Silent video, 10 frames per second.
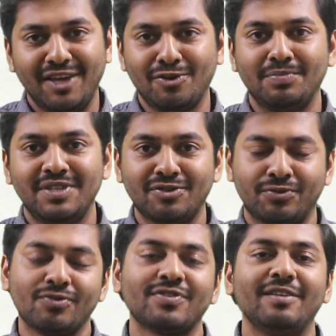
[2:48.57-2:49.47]
এইসব যে
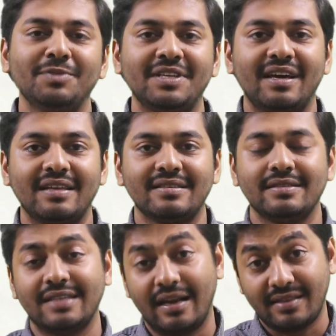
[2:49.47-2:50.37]
সোশ্যাল মিডিয়া আছে
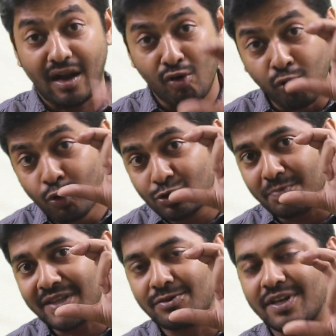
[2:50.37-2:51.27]
যার তারা হুট
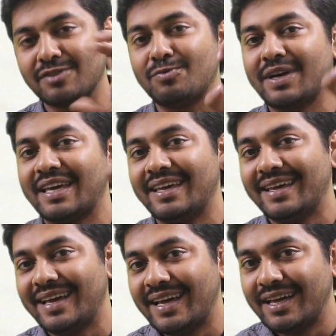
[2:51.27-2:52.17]
মেথডে তোমাকে
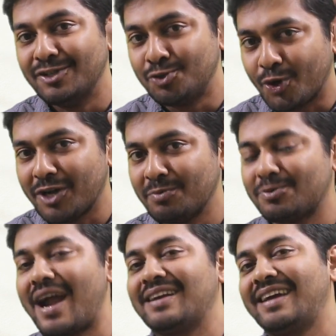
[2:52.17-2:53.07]
জোকের
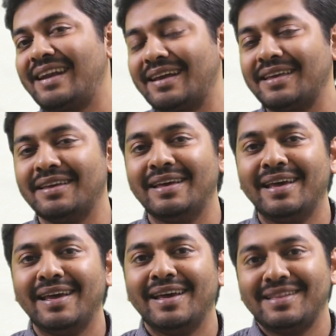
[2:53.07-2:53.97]
মতো আটকায় রাখে
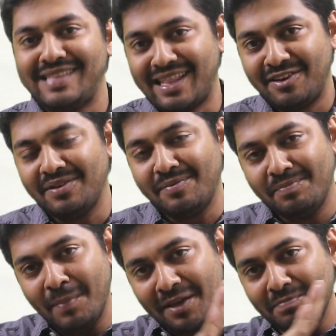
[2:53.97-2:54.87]
তাদের
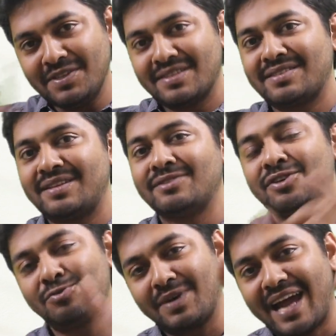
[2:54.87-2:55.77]
মেন বিজনেসটা
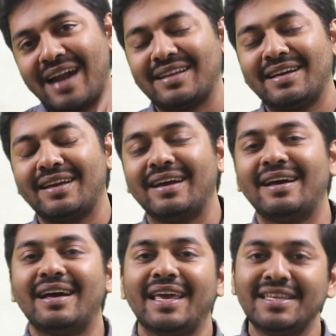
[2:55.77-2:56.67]
হচ্ছে তোমাকে আটকায়
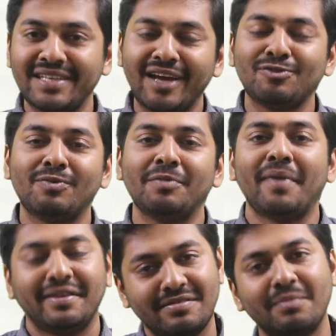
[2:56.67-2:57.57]
রাখা এই জায়গায় তোমার
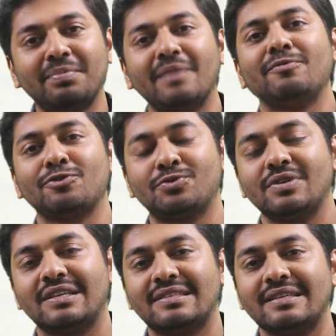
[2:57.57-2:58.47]
ম্যাক্সিমাম টাইম নষ্ট
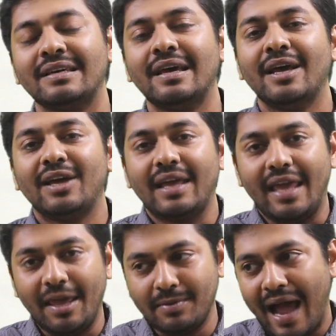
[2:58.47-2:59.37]
হয়ে যাচ্ছে
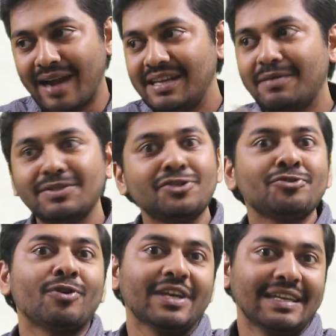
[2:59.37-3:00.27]
এর আড্ডাবাজি
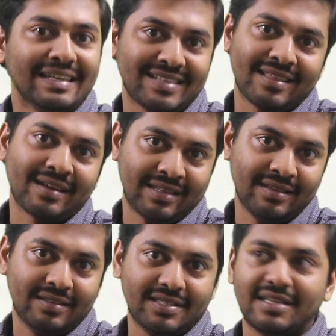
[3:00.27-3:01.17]
যদি অনেকের নেশা
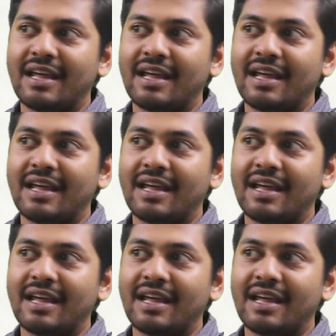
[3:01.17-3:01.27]
থাকে যে